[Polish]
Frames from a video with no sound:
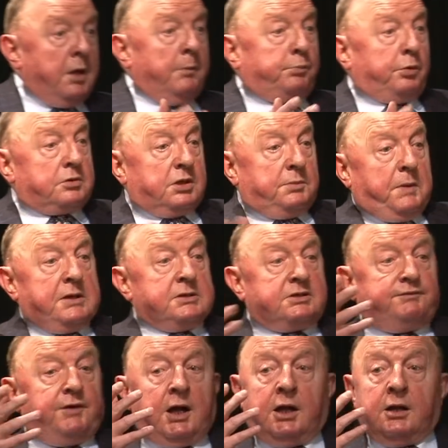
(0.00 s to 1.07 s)
Proszę
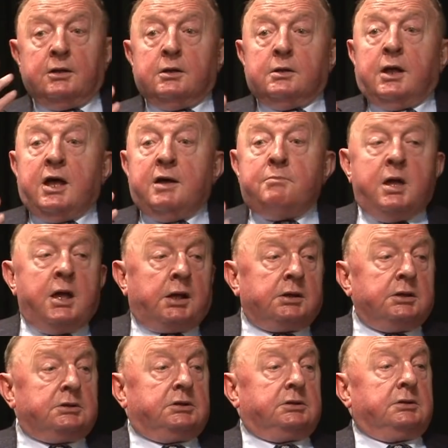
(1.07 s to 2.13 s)
Państwa,
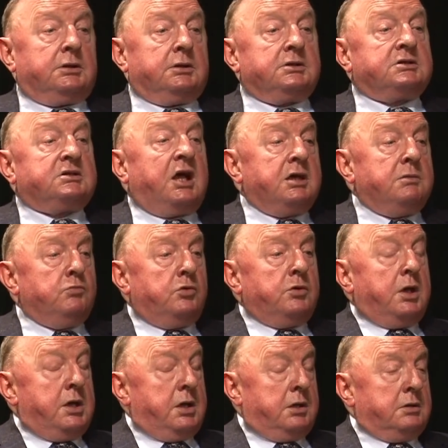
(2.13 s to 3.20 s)
emeryt
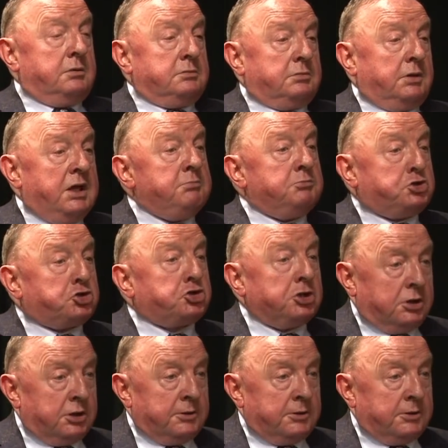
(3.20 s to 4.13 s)
zajmuje M3.